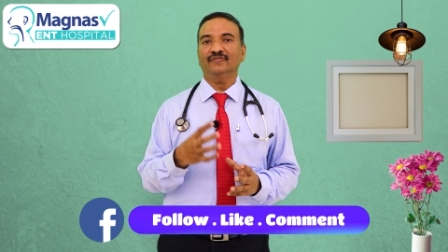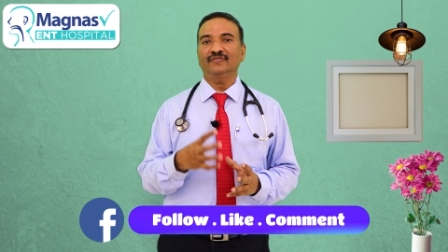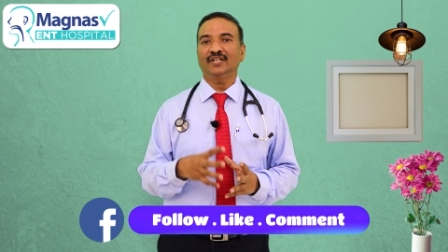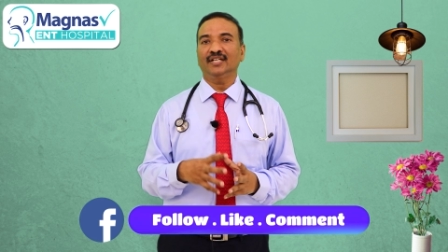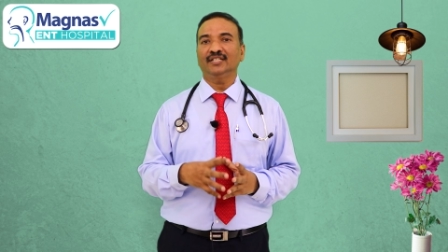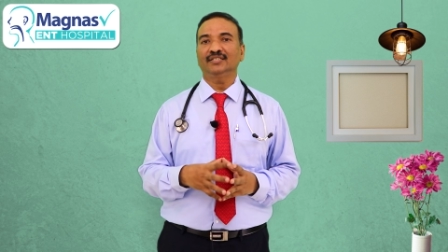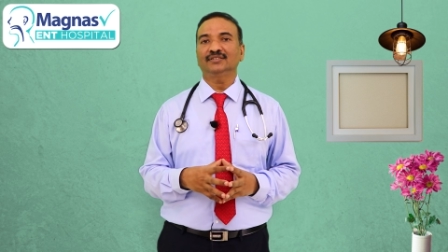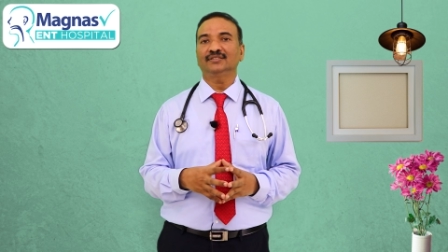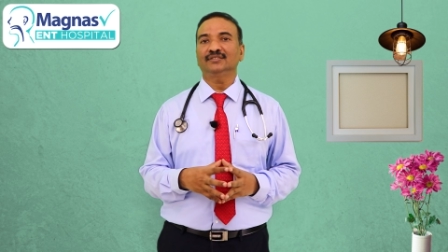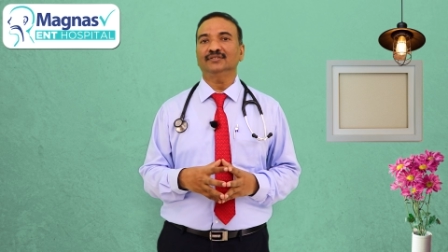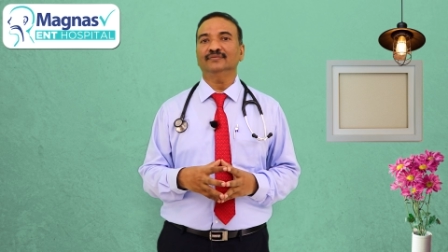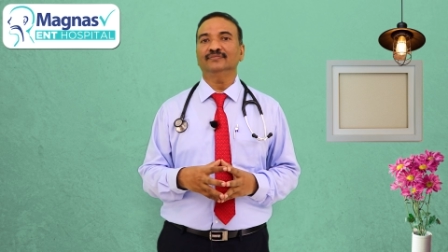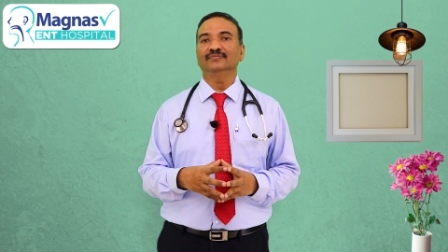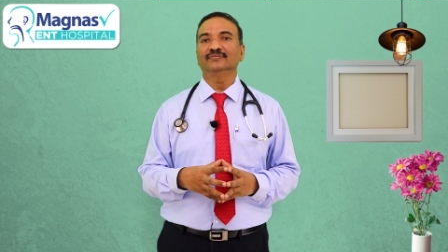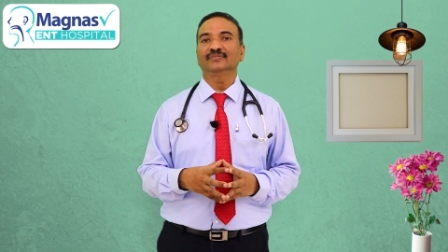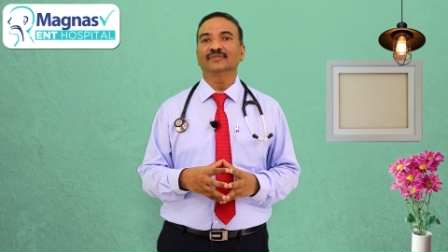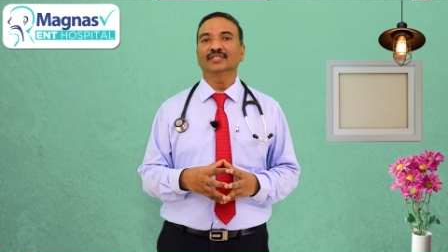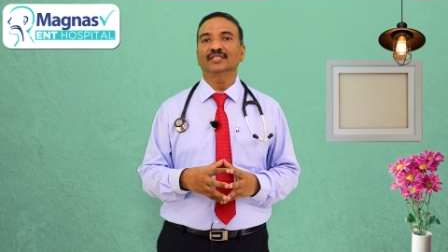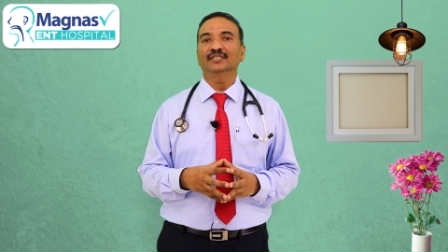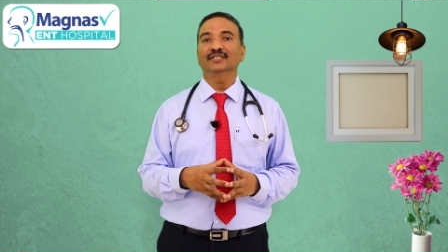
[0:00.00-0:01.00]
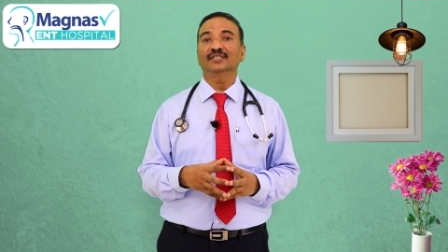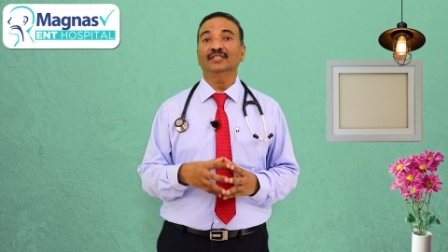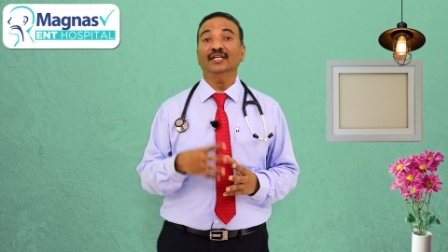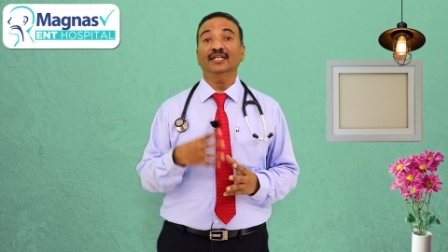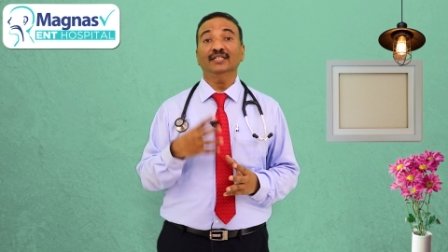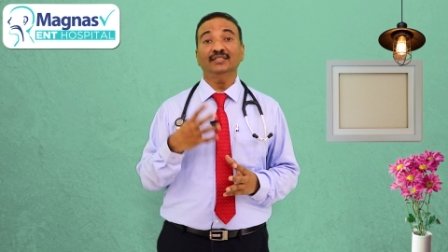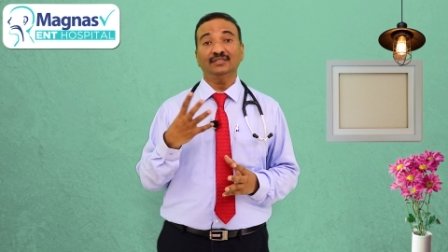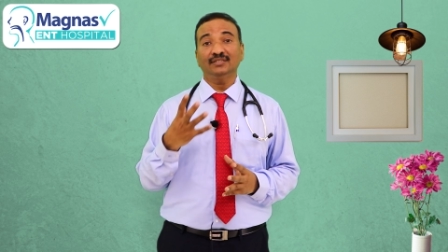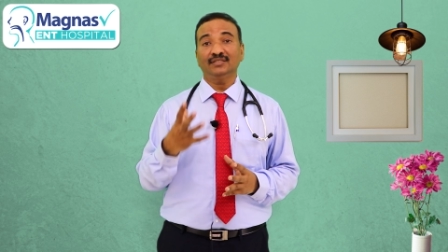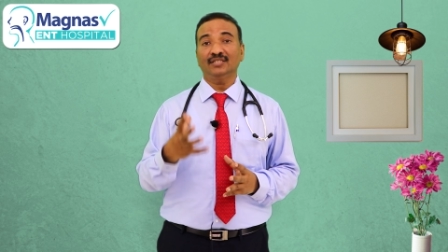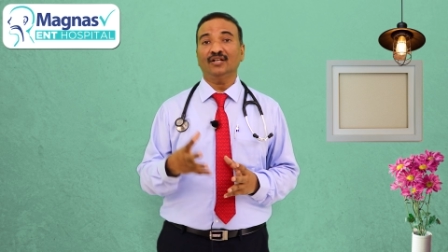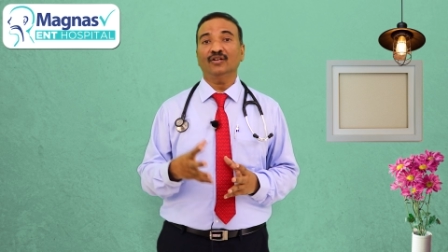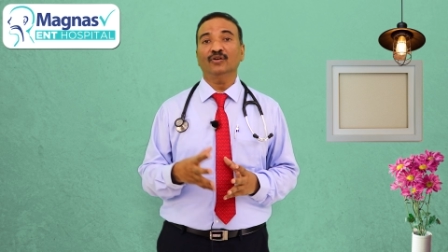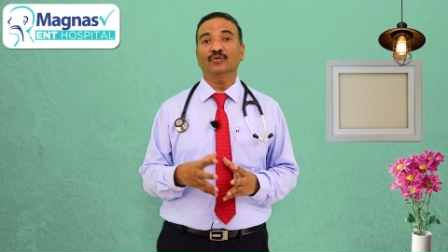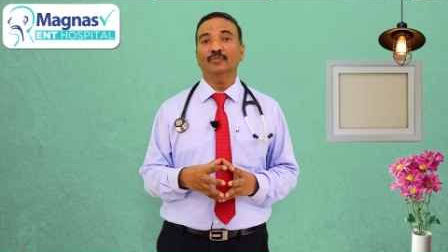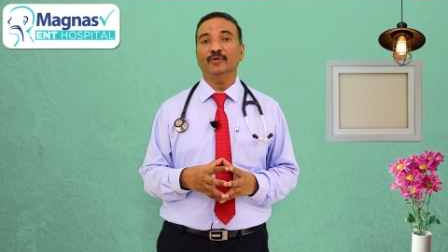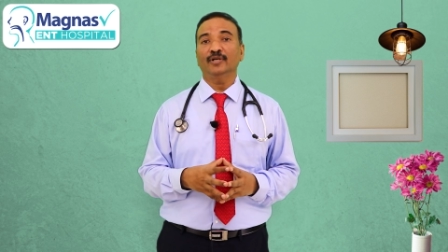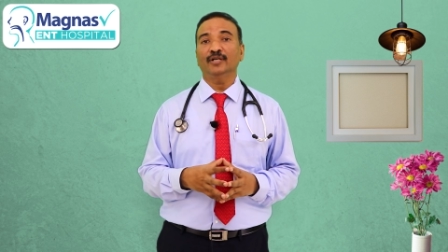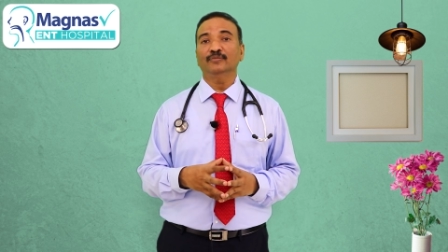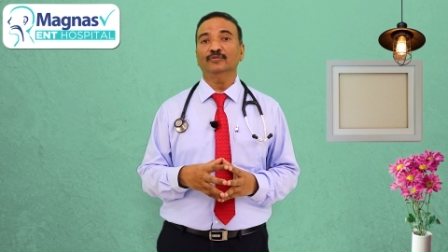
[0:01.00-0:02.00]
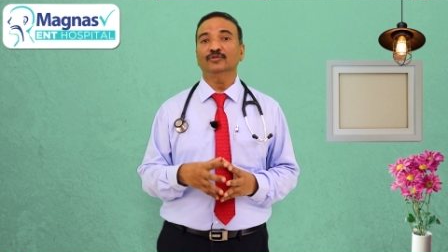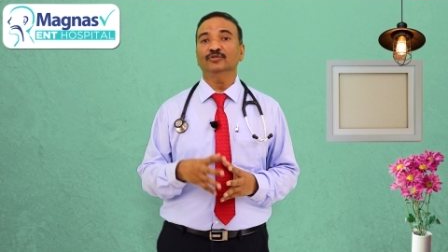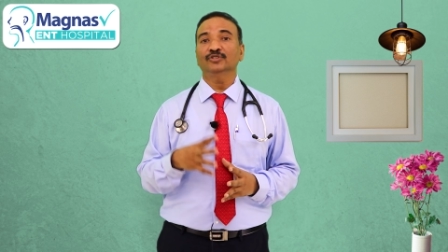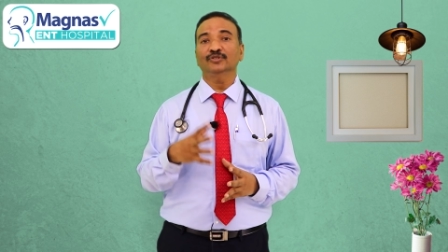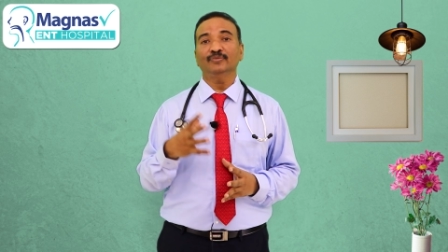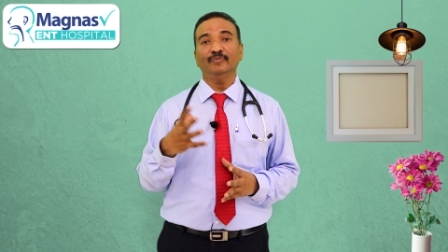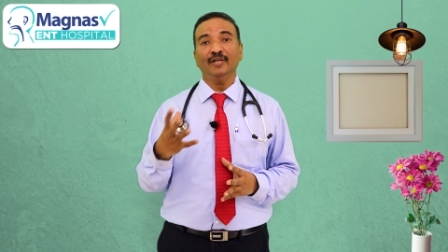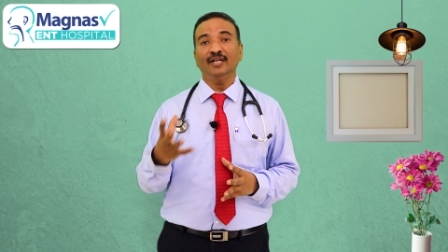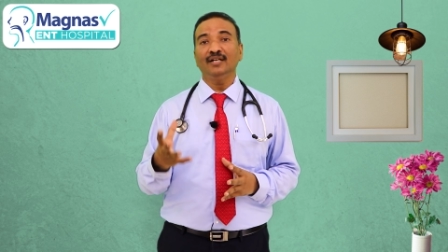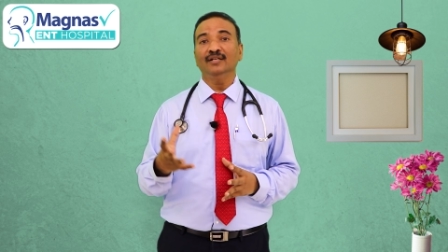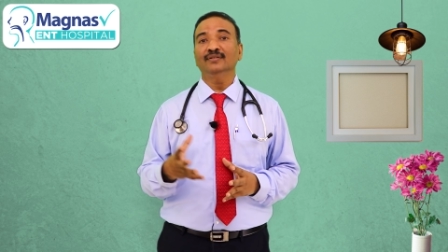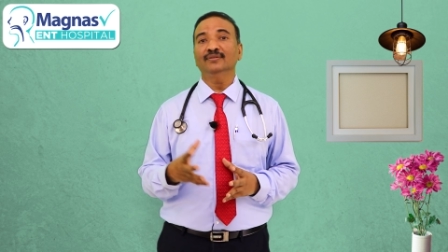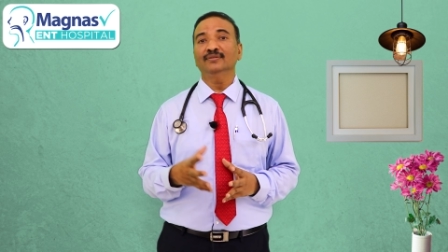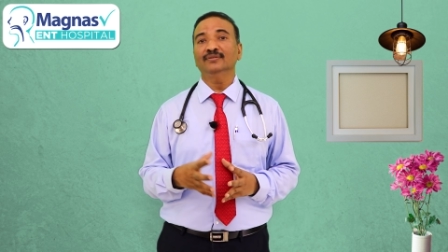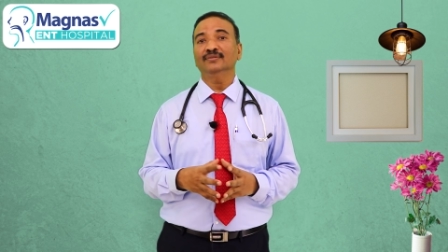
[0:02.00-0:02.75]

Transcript: ఆఫ్ టేస్ట్ టేస్ట్ తెలవకపోవడము స్మెల్